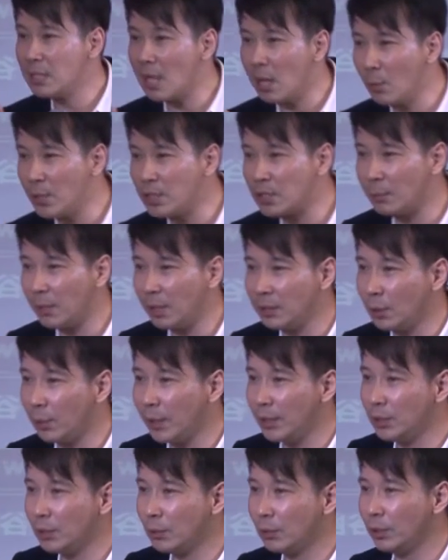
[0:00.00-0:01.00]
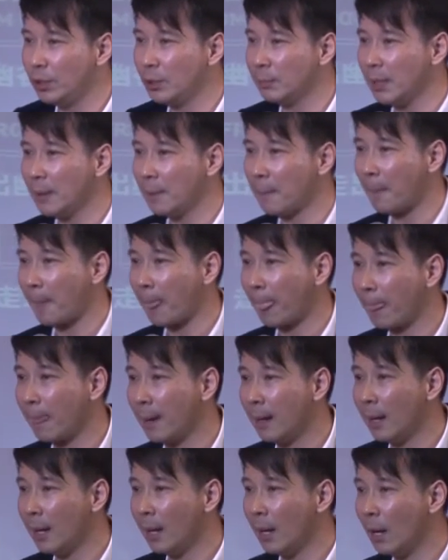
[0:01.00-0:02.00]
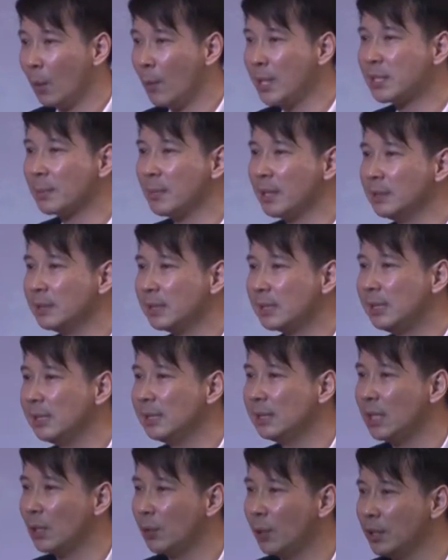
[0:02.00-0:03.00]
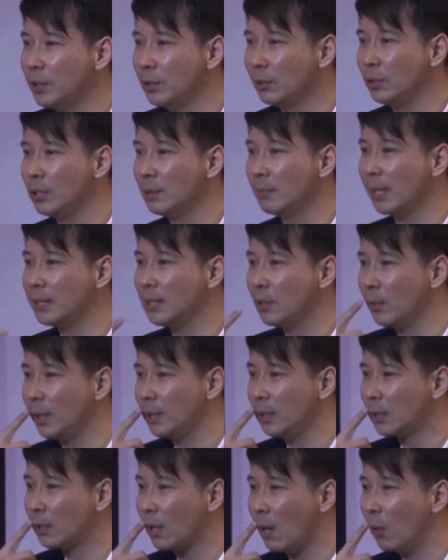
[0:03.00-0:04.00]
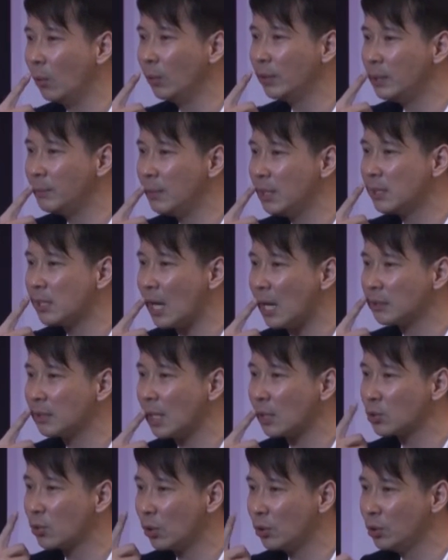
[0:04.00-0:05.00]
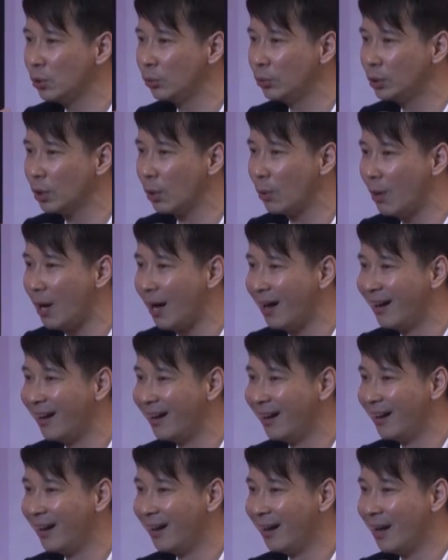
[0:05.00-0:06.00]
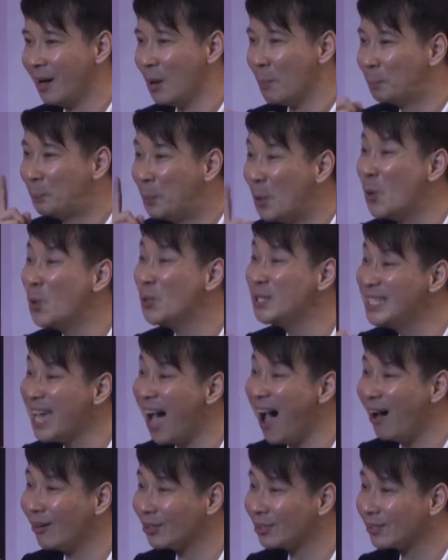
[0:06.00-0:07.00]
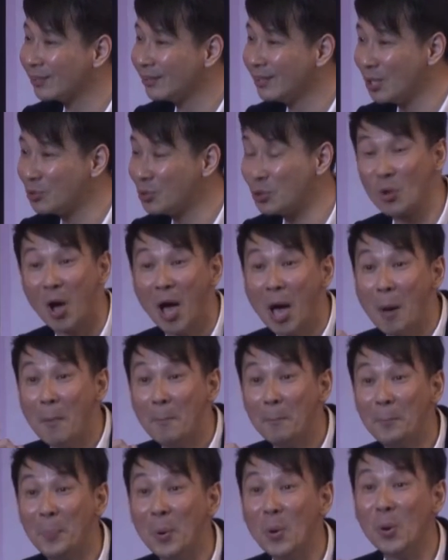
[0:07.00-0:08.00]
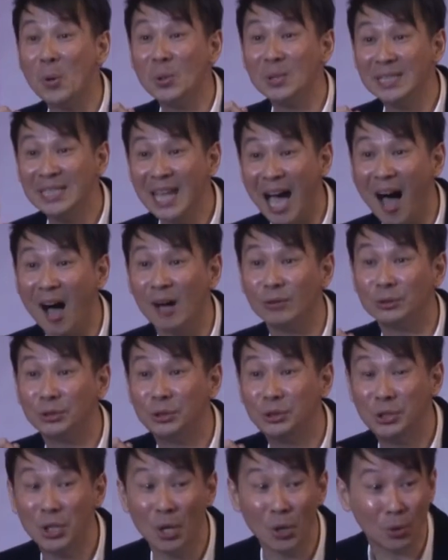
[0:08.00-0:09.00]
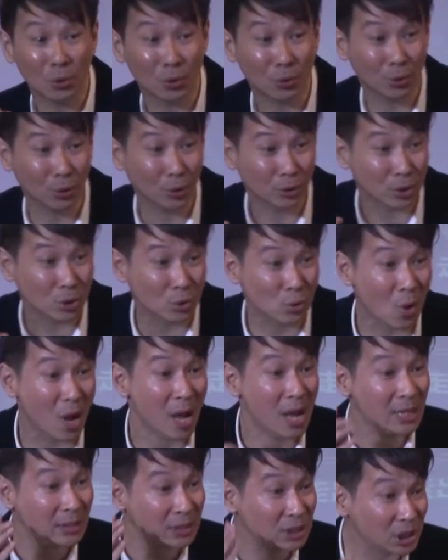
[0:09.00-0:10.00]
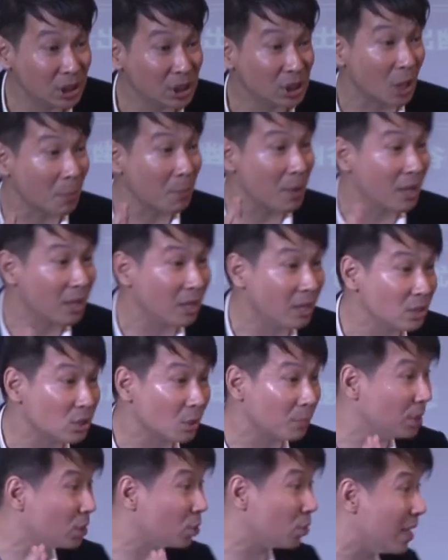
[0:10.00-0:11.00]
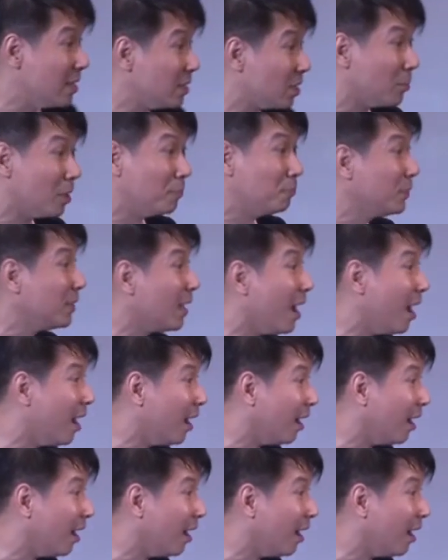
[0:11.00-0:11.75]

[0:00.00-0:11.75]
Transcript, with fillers: 你知道为什么你会忧虑吗？为什么你的心情会忧虑吗？因为你口里面常常说忧虑的话。不要，耶稣说不要忧虑的说吃什么、喝什么、穿什么，不